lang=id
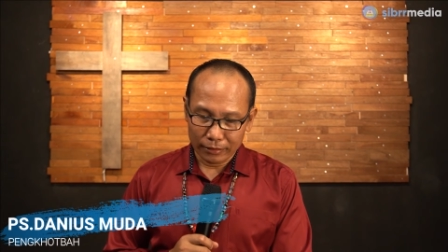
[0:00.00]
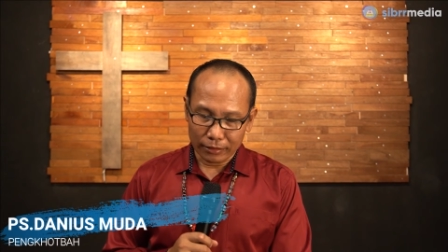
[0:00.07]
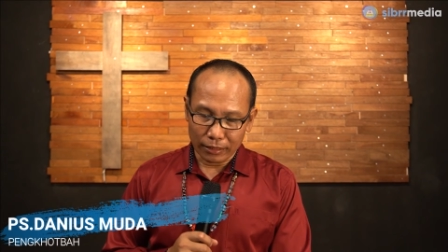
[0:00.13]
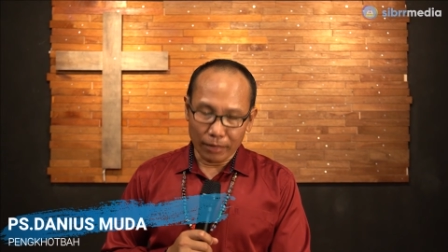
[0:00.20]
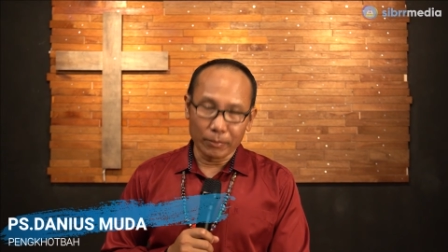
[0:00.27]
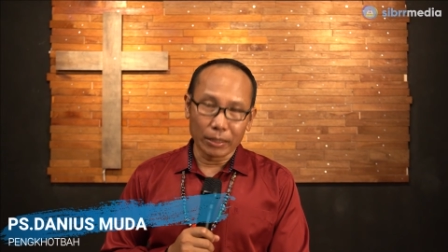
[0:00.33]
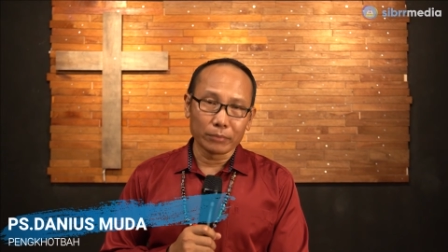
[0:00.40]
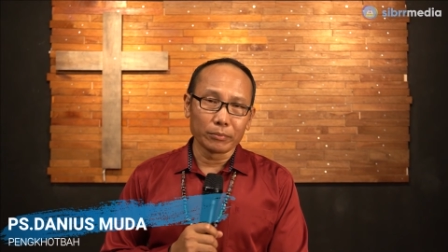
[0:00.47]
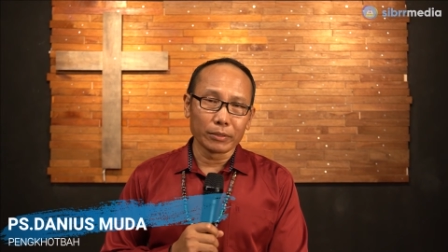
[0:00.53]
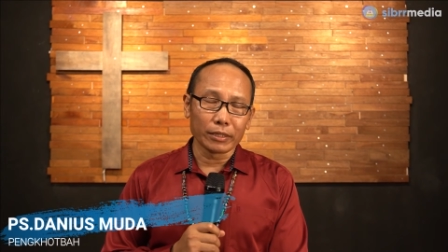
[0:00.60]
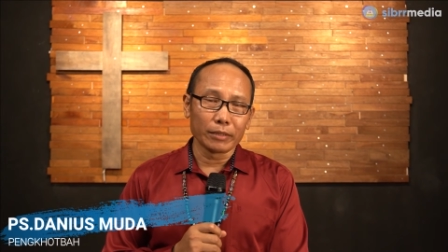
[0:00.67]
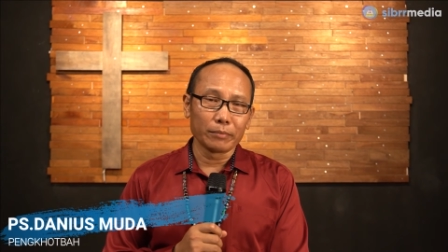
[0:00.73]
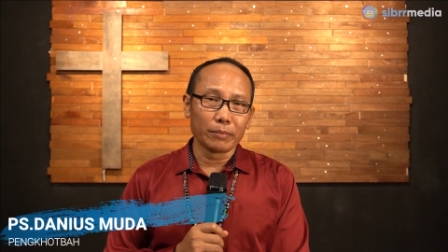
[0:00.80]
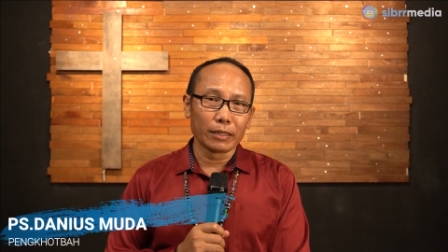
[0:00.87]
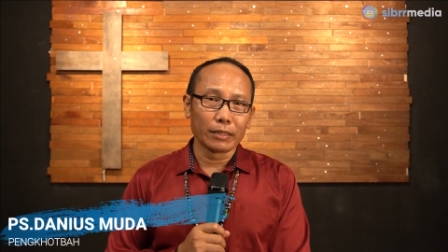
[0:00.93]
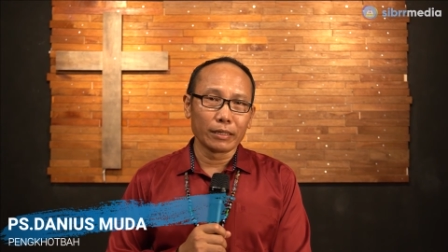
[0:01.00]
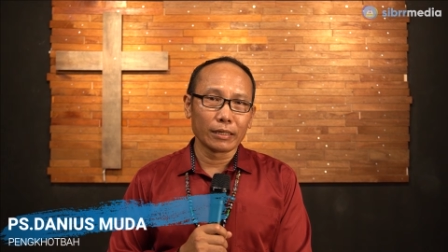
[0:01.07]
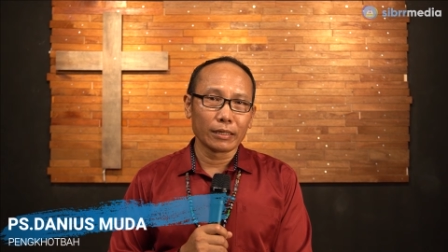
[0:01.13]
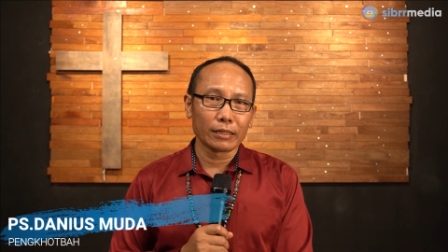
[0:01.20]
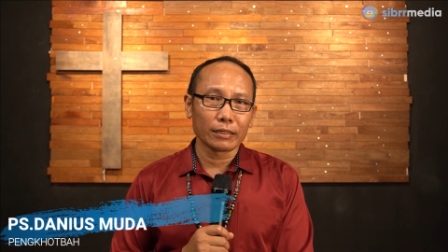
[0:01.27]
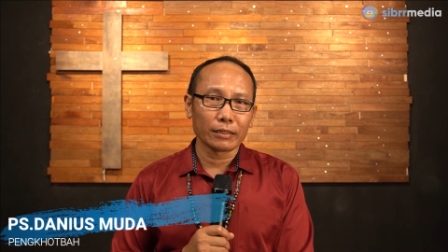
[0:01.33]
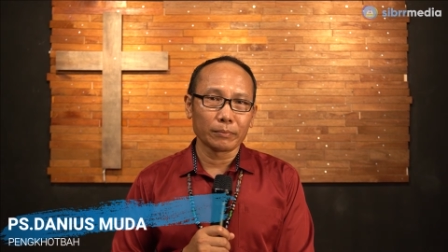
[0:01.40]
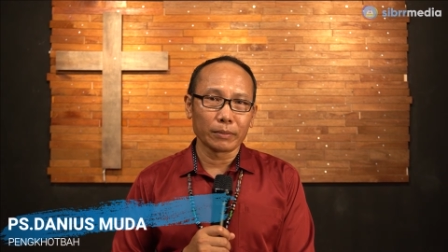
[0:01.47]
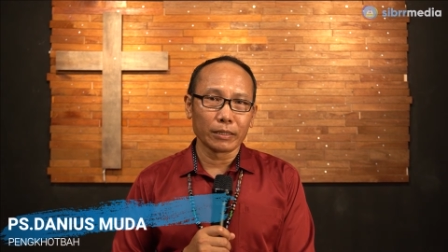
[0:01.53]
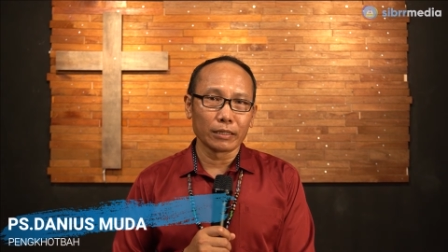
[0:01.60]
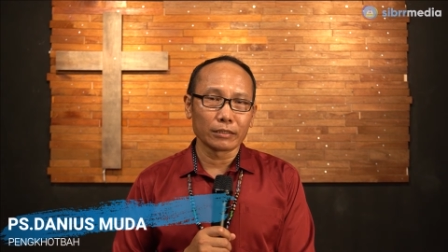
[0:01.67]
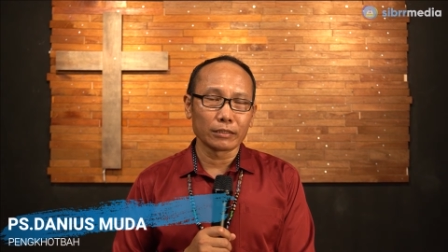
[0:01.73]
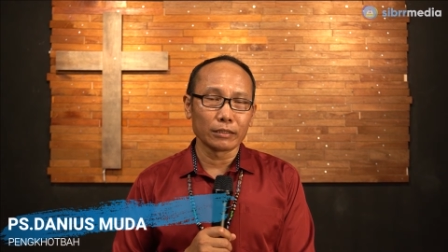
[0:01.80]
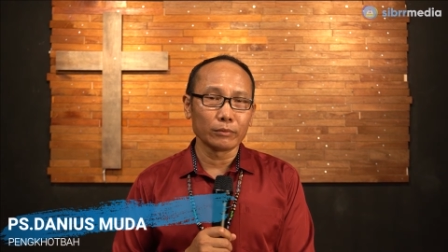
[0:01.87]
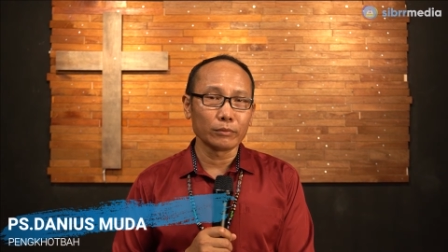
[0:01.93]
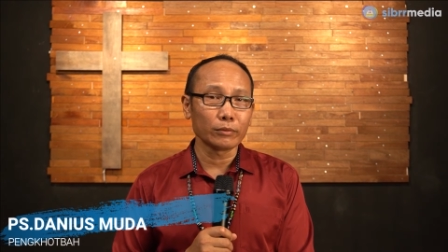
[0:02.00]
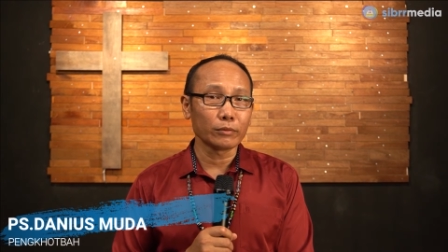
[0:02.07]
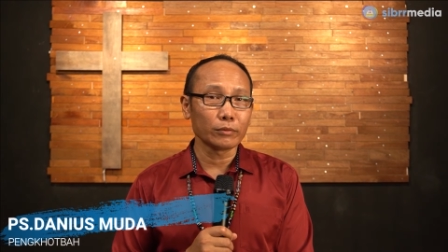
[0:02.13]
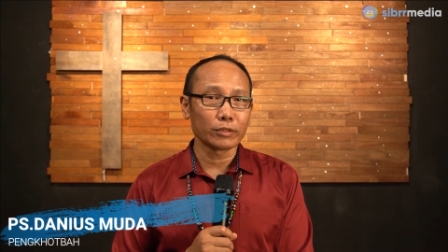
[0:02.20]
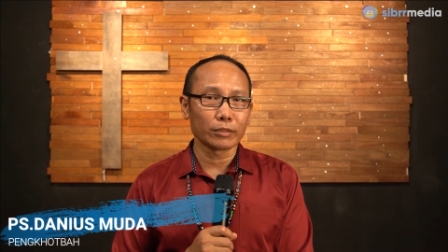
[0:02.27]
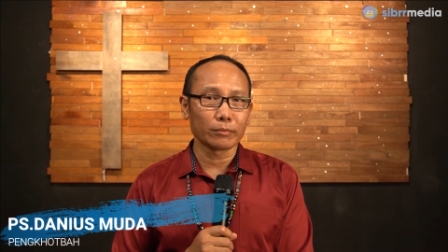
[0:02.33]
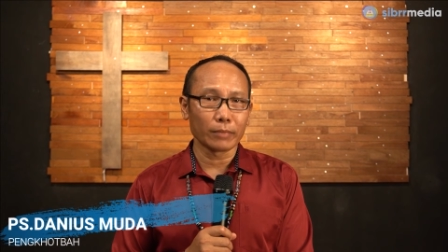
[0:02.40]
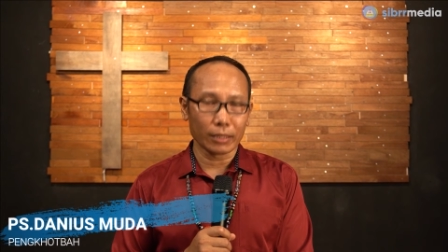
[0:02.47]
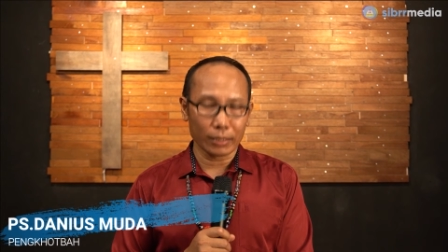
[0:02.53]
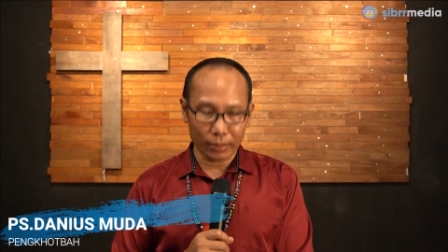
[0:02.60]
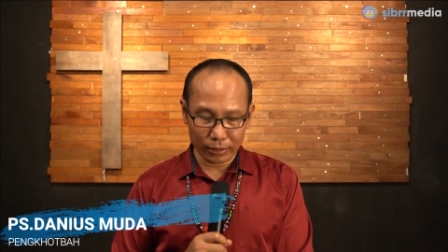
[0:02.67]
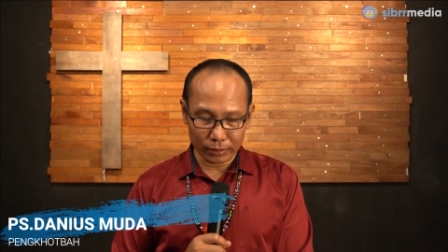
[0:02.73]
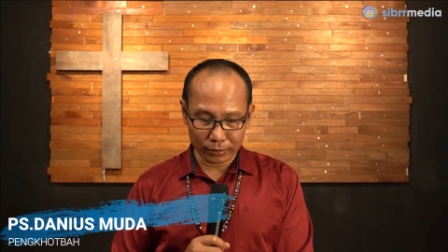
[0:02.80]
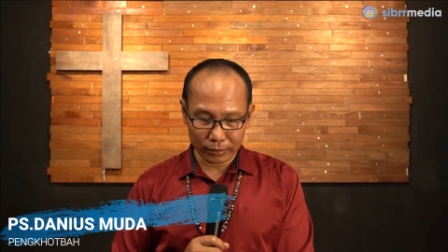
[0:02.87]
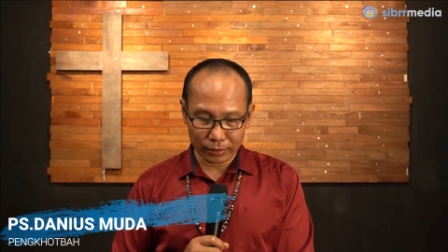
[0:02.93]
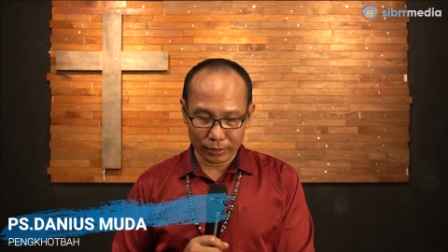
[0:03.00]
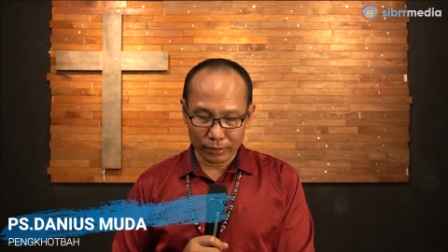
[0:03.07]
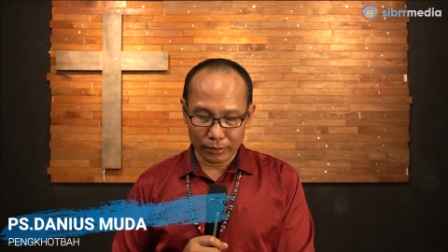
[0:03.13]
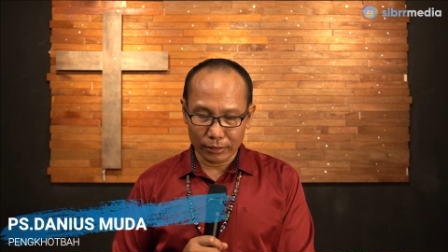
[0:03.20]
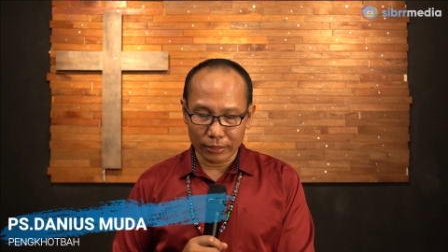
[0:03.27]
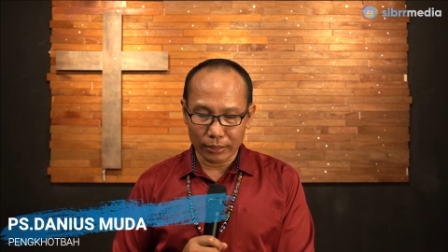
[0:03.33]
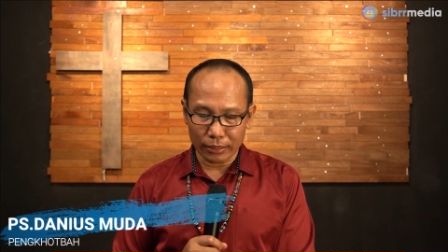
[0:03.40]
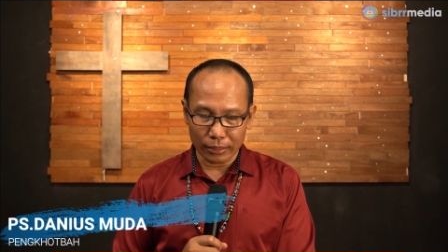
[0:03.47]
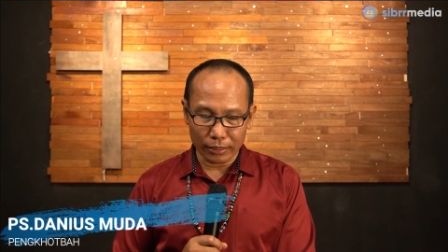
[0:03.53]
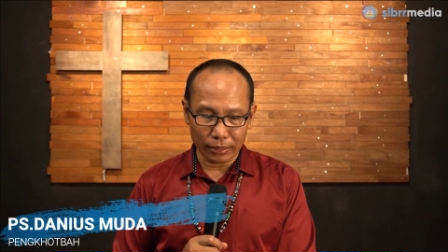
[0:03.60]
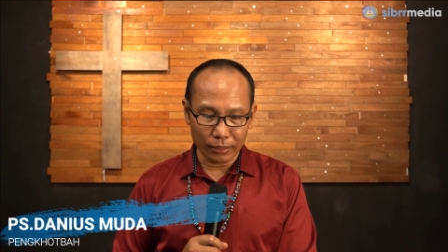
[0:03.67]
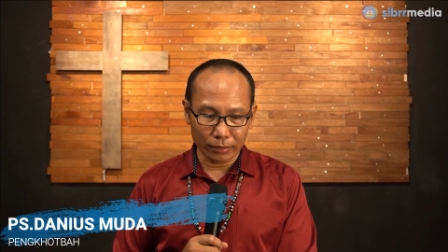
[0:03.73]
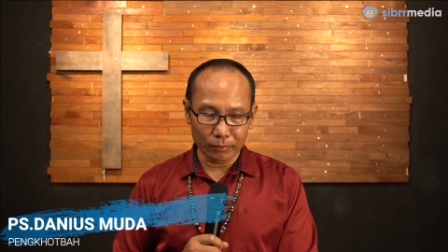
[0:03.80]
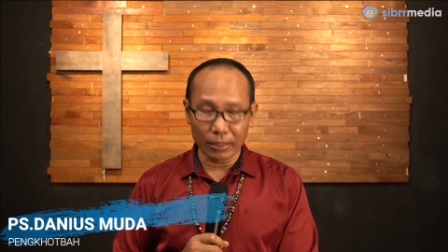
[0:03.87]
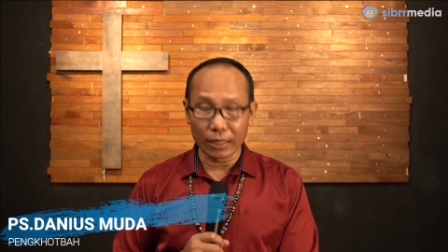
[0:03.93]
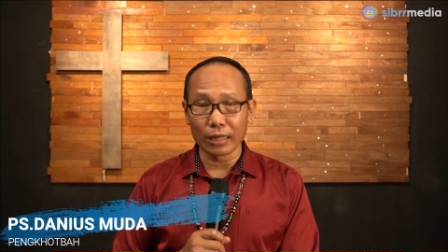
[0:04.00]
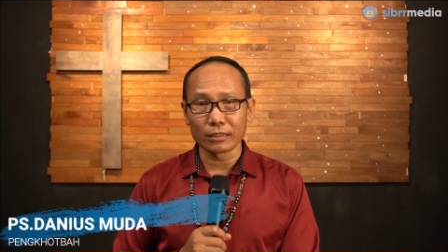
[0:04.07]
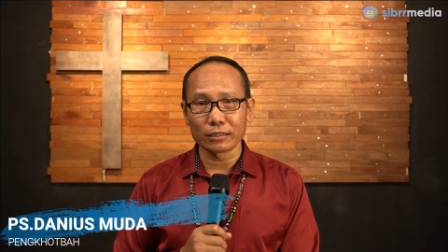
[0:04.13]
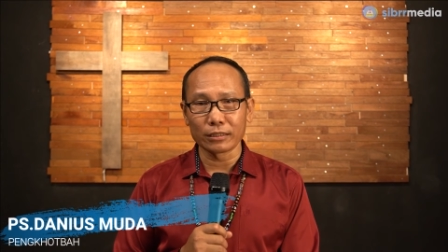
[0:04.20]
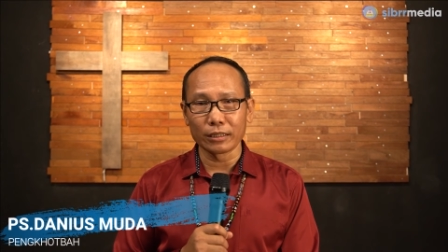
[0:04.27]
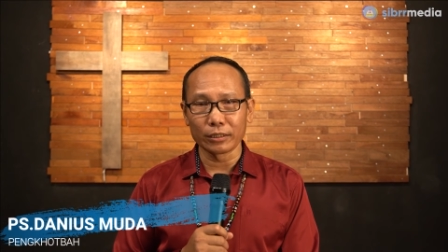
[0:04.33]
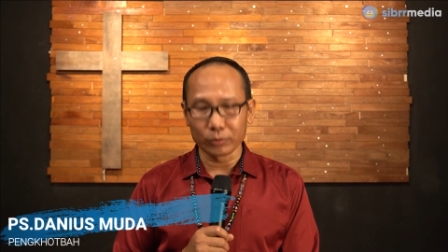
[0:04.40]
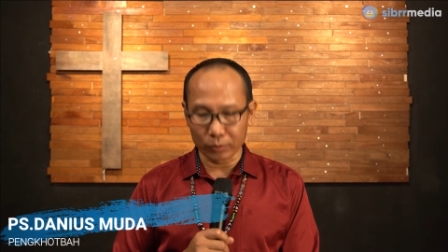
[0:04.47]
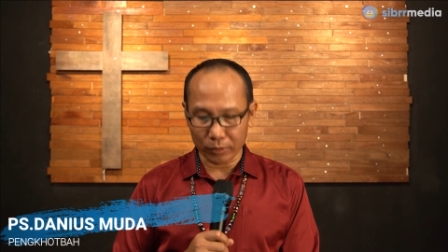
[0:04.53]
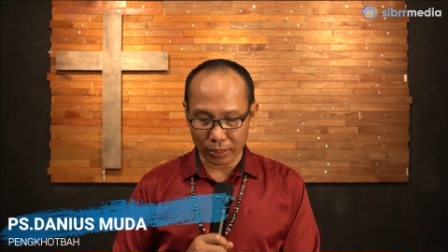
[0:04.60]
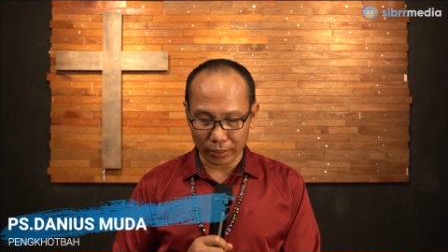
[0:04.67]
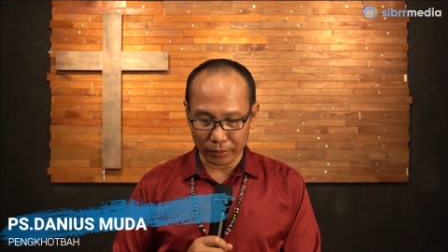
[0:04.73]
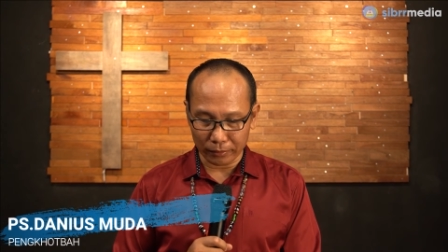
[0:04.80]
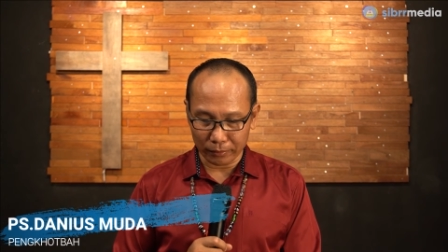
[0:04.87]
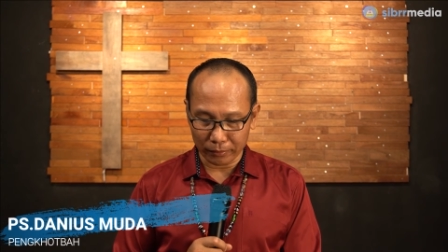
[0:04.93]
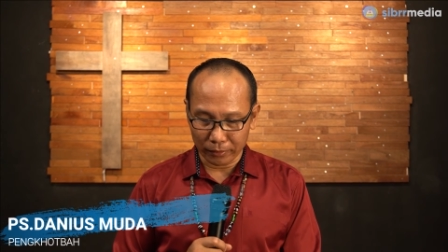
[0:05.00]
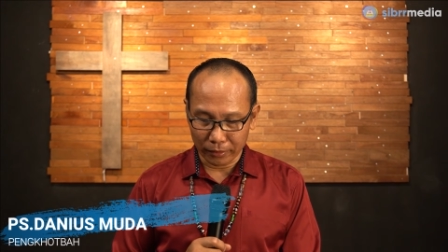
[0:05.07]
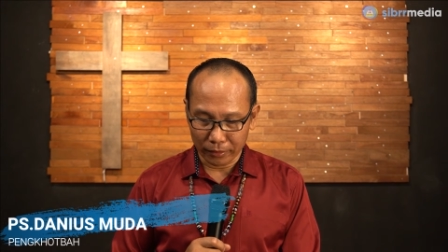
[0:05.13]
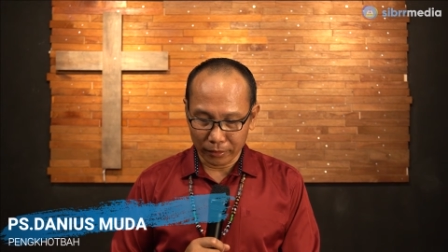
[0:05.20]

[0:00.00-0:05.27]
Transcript: Selamat beribadah kepada seluruh jemaat yang mengasihi Tuhan.